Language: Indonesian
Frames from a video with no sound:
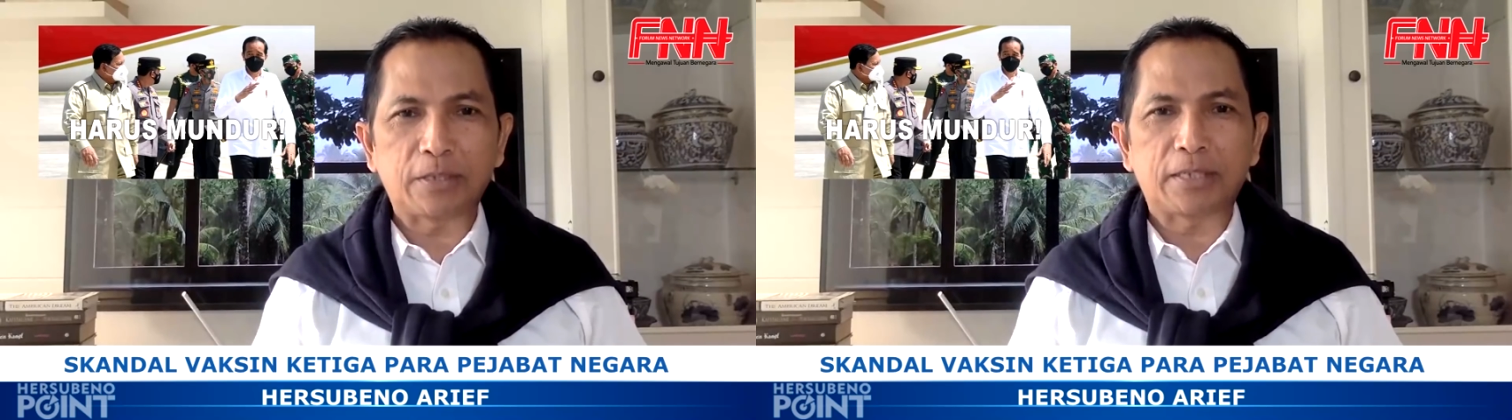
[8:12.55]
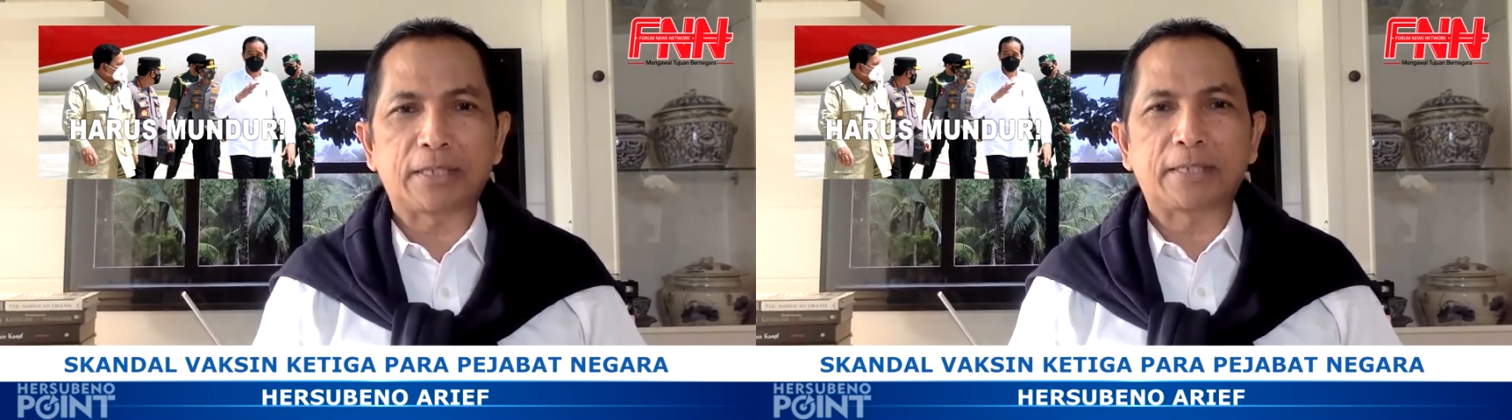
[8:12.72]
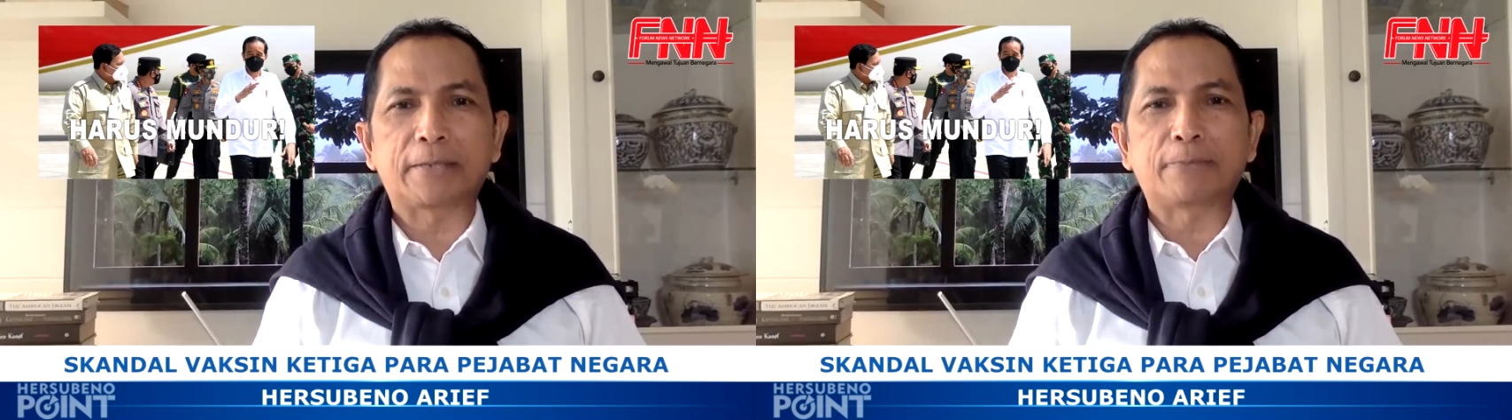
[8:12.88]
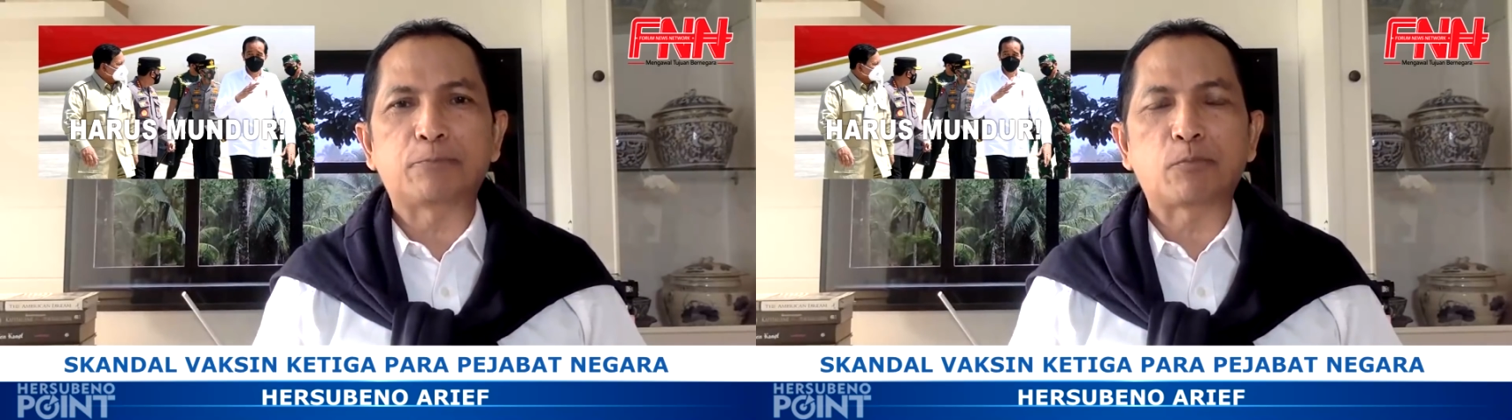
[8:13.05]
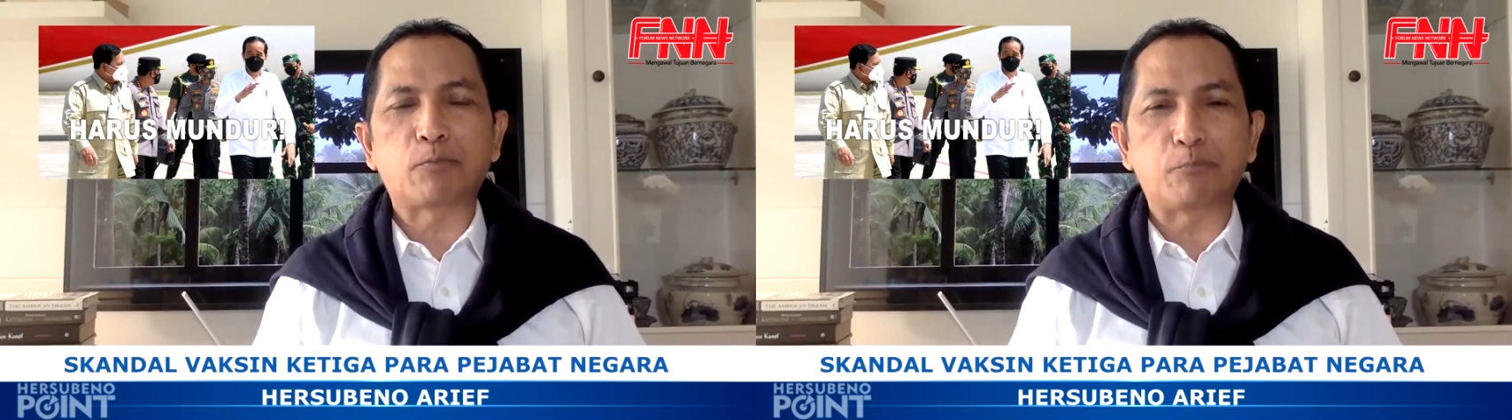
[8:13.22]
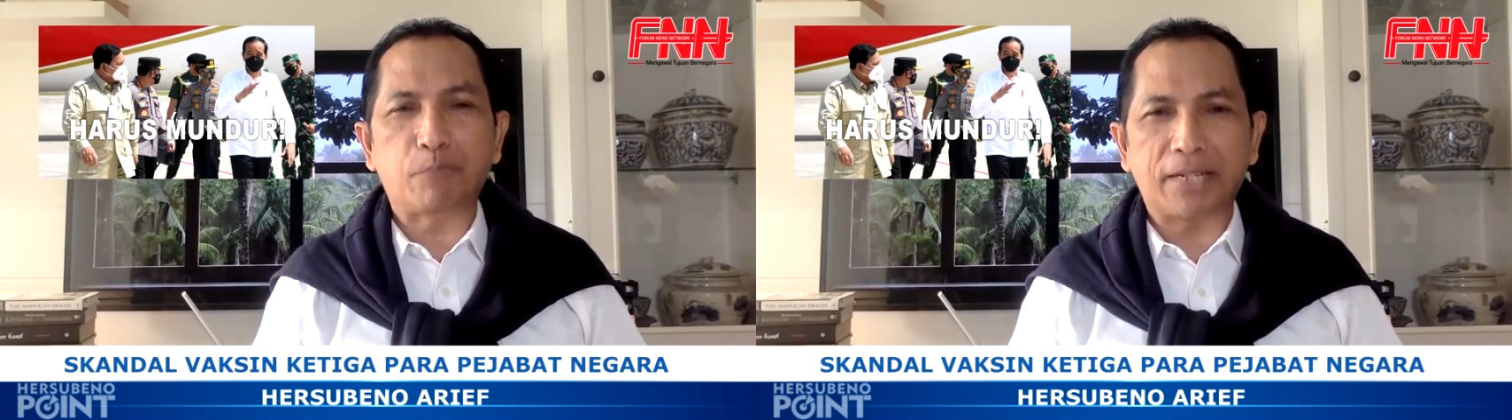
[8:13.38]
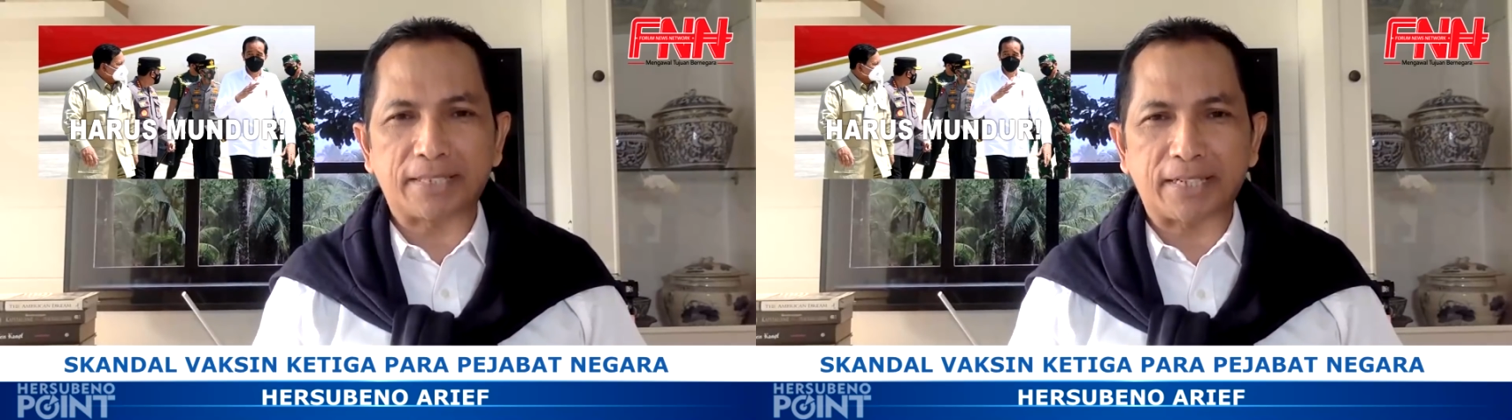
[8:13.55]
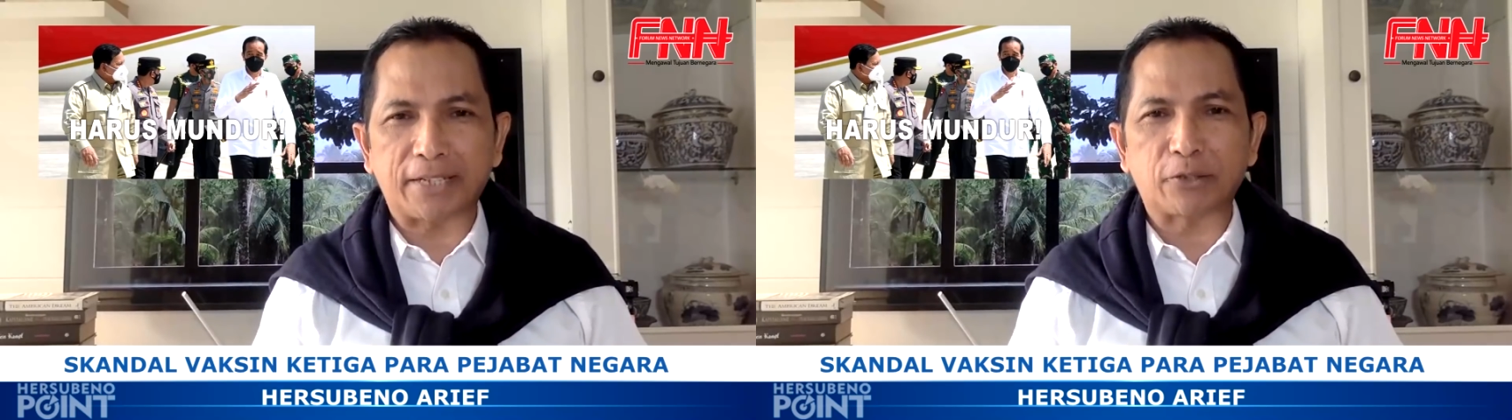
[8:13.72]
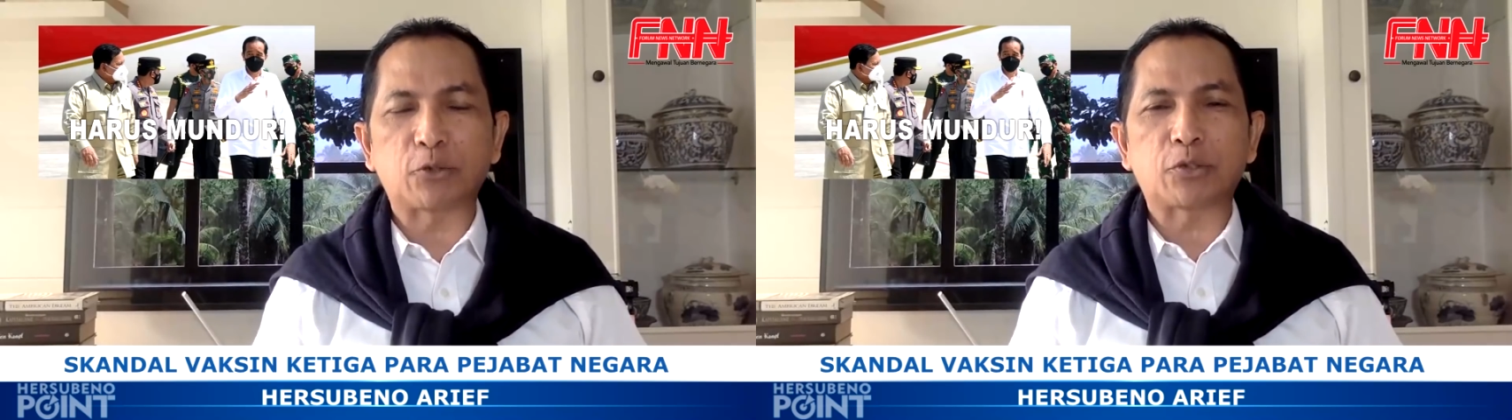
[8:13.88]

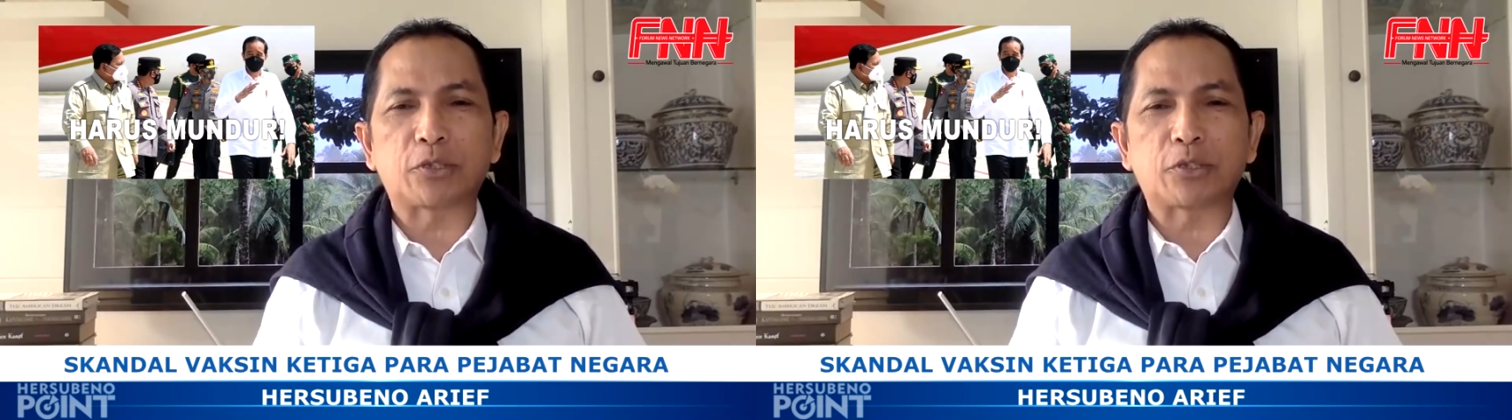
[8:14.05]
450